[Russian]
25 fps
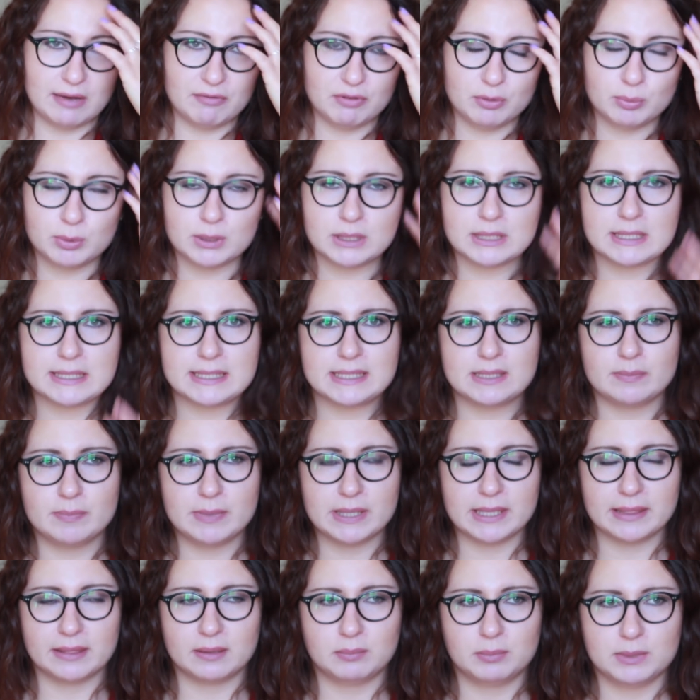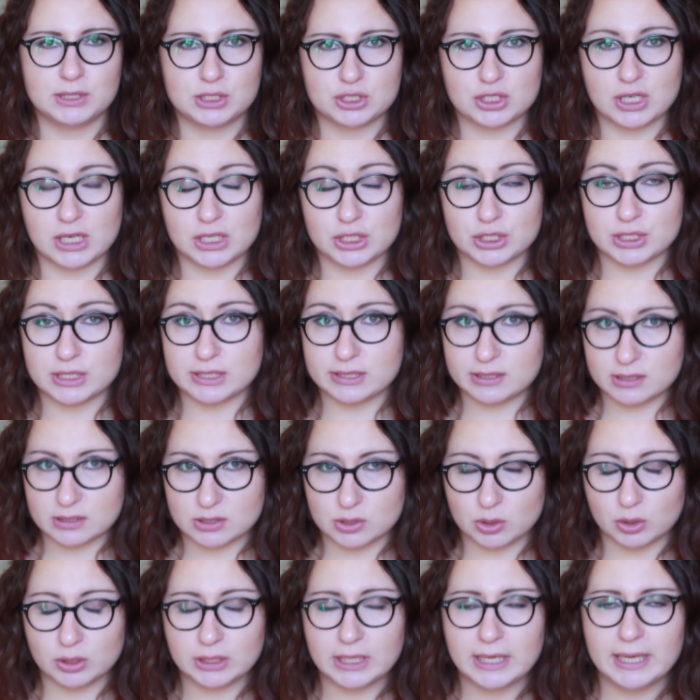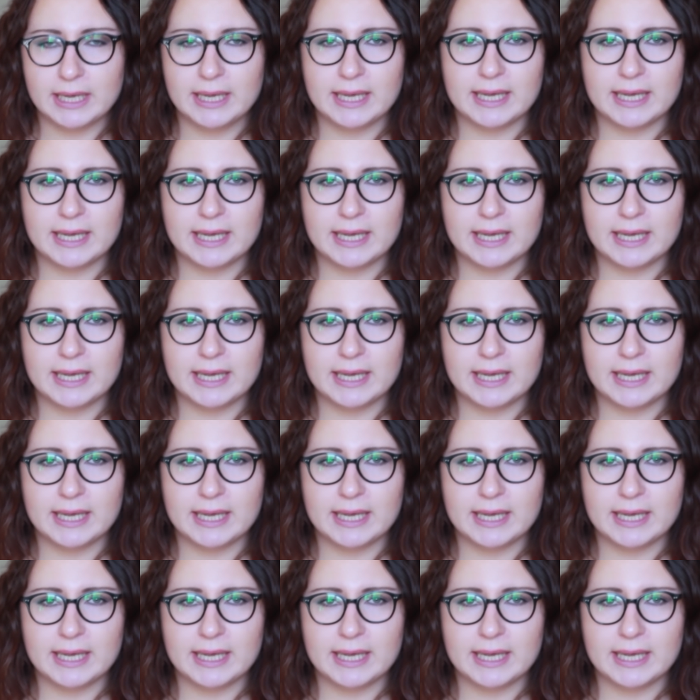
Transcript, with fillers: я выбрала себе на ближайший сезон.